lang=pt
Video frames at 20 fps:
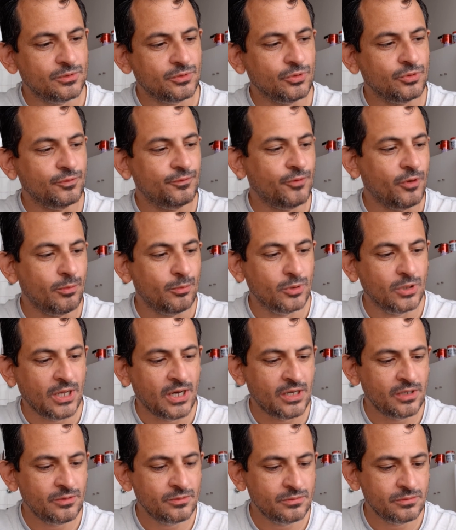todo o
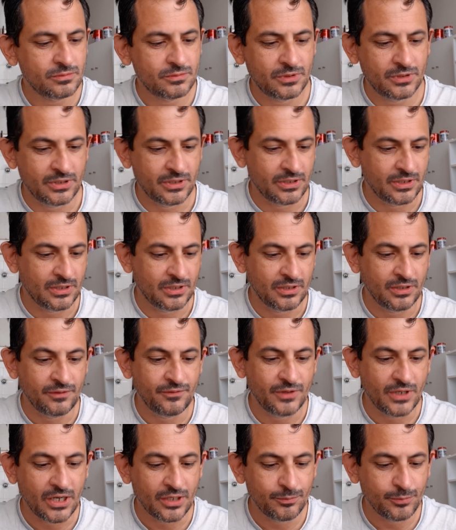formulário é,
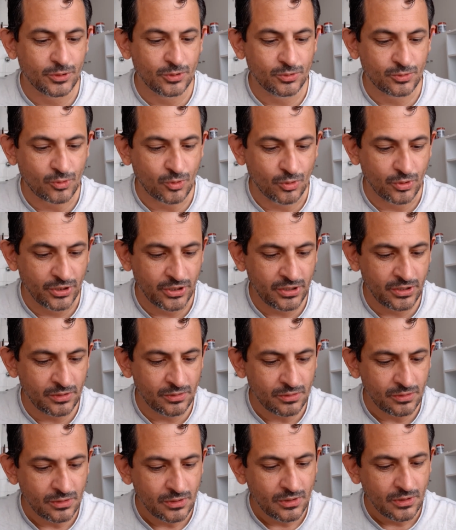enviado pelo
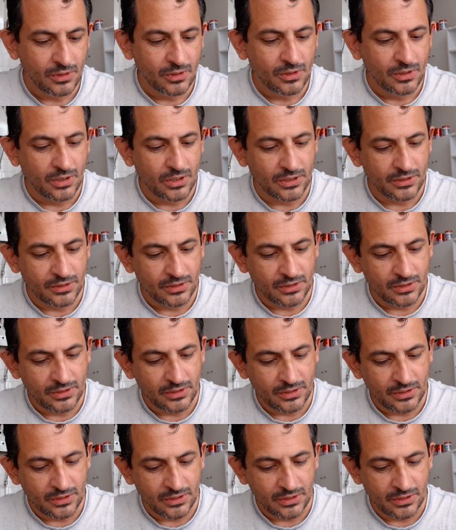correio,
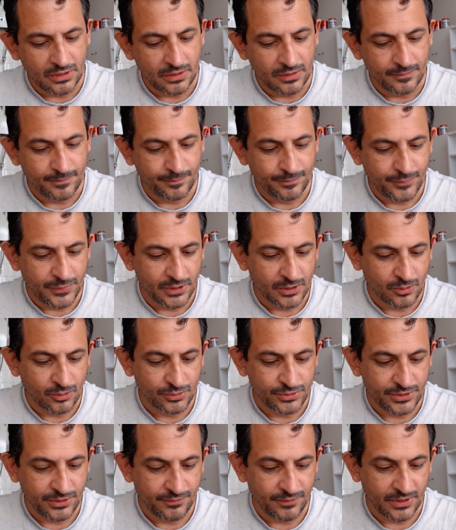é, pela
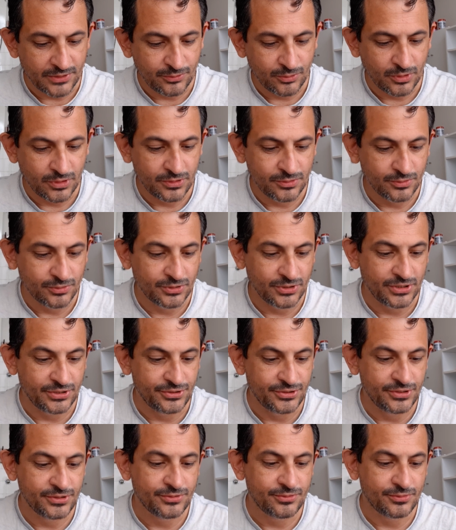Conservatório dos
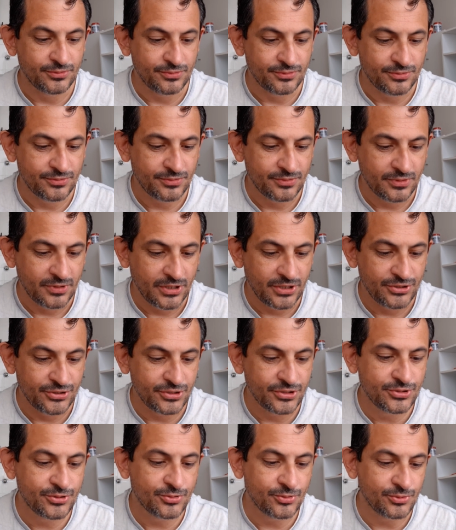Registros,
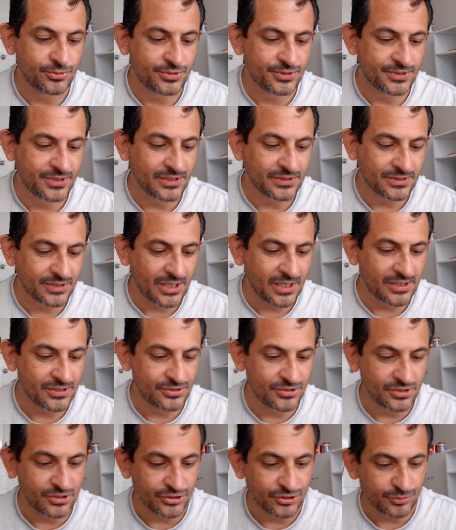Registros Centrais
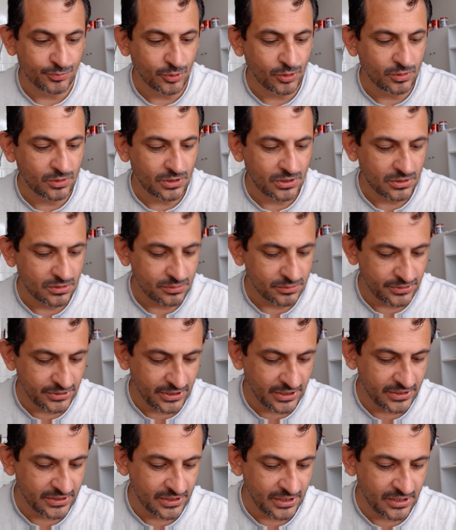de Lisboa,
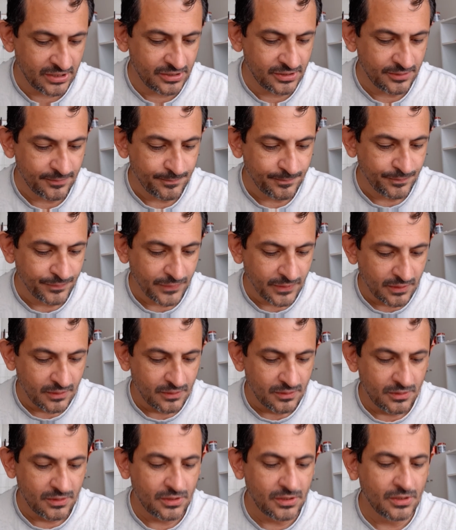IRN.
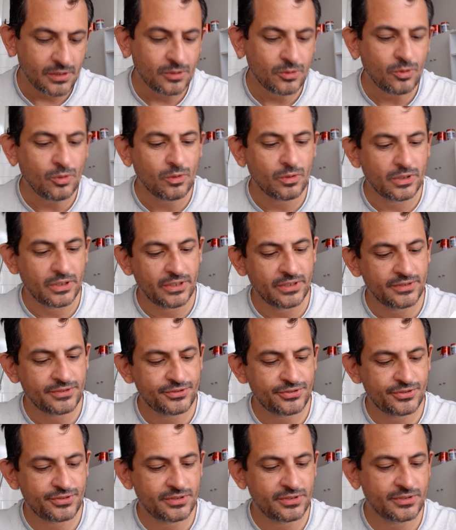E com
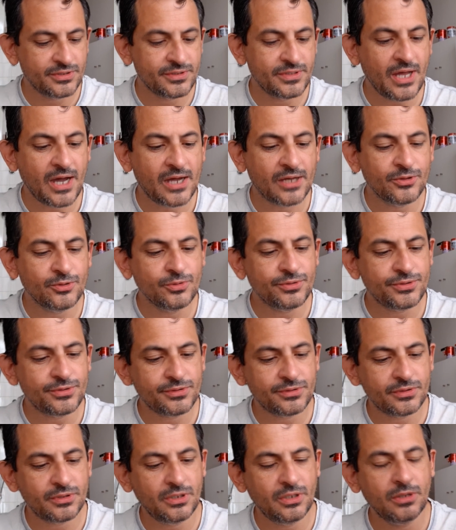esses
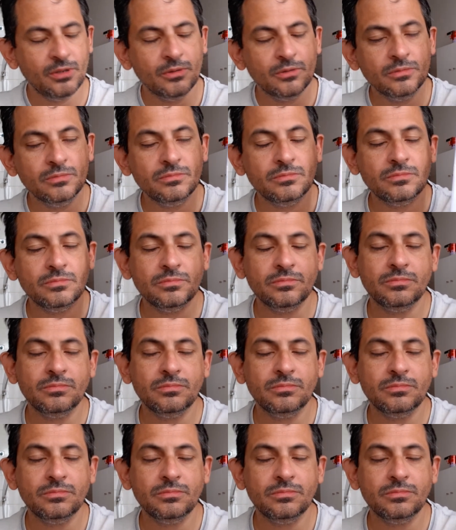dados eu